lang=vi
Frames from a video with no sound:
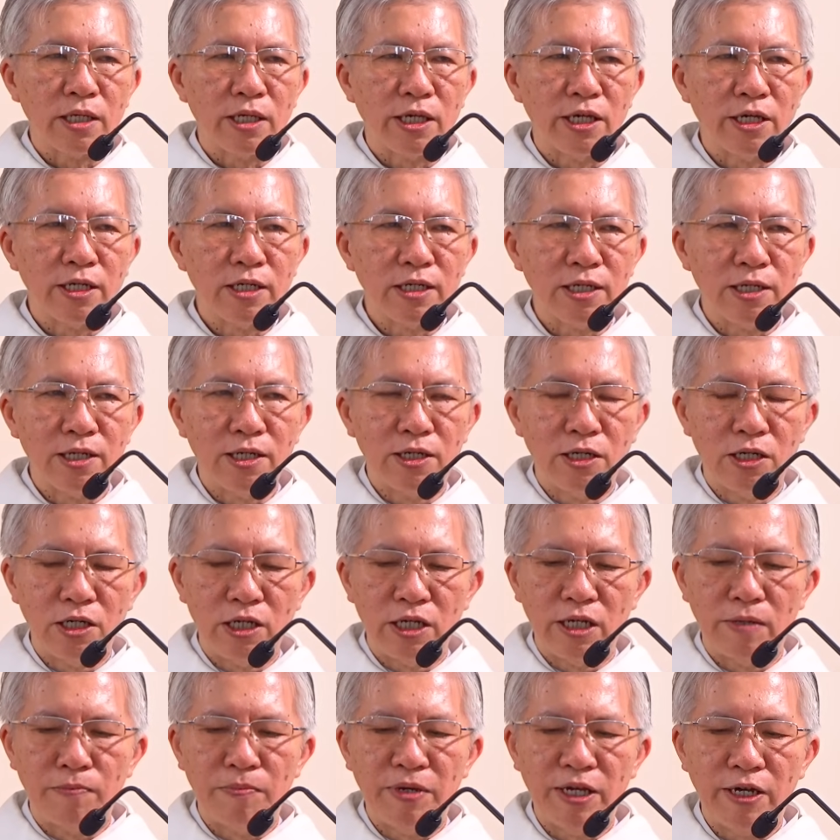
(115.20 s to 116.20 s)
những
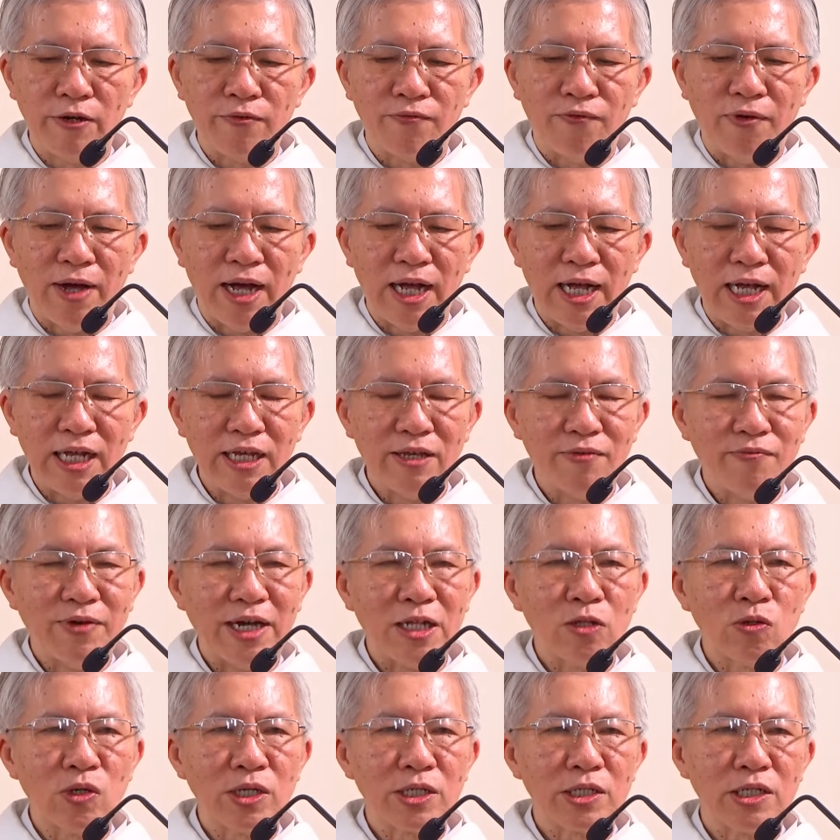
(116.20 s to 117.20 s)
người biệt phái
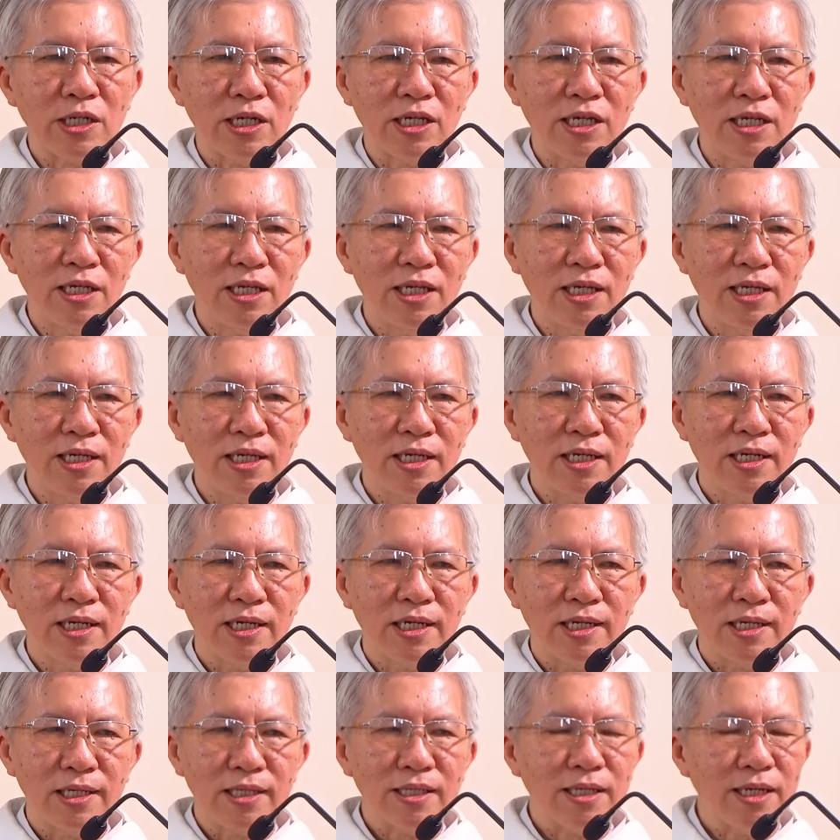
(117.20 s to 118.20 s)
và luật sĩ
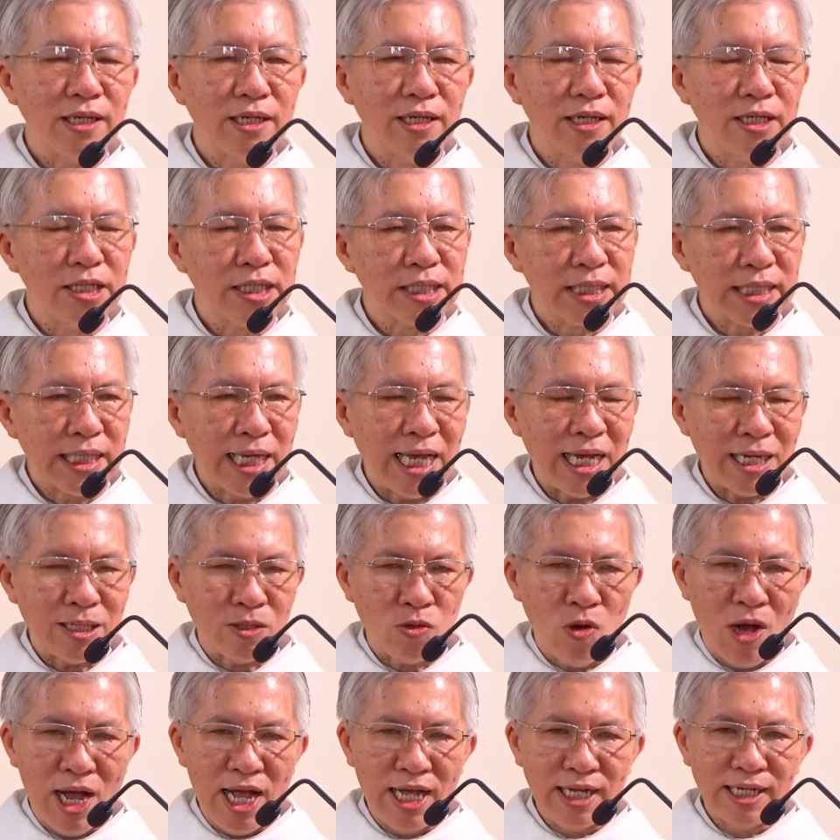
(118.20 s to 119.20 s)
thì xét
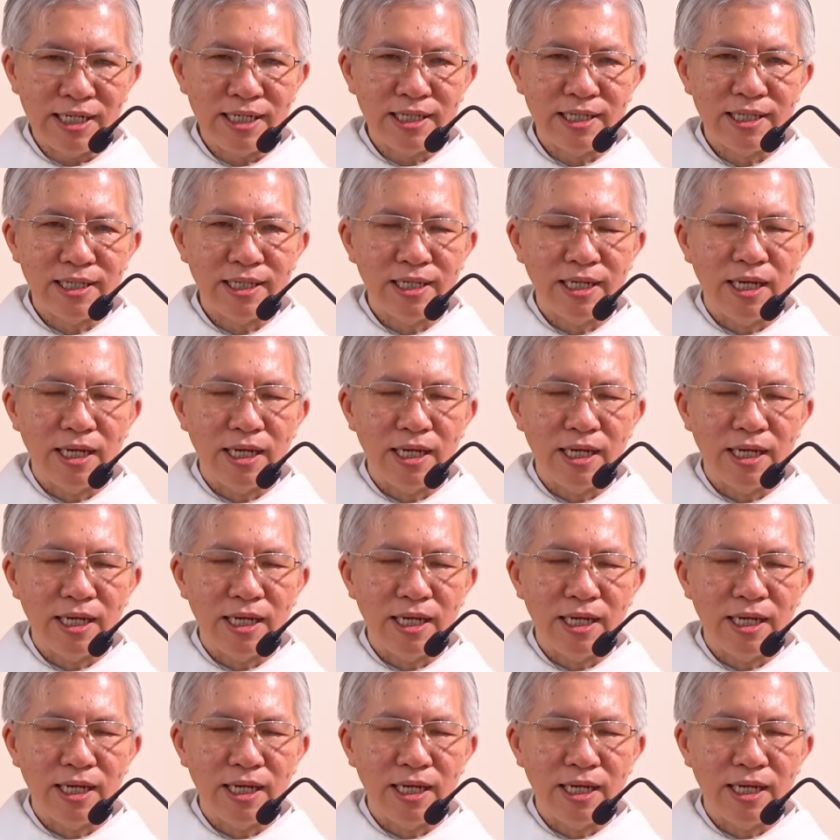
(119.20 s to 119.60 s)
đoán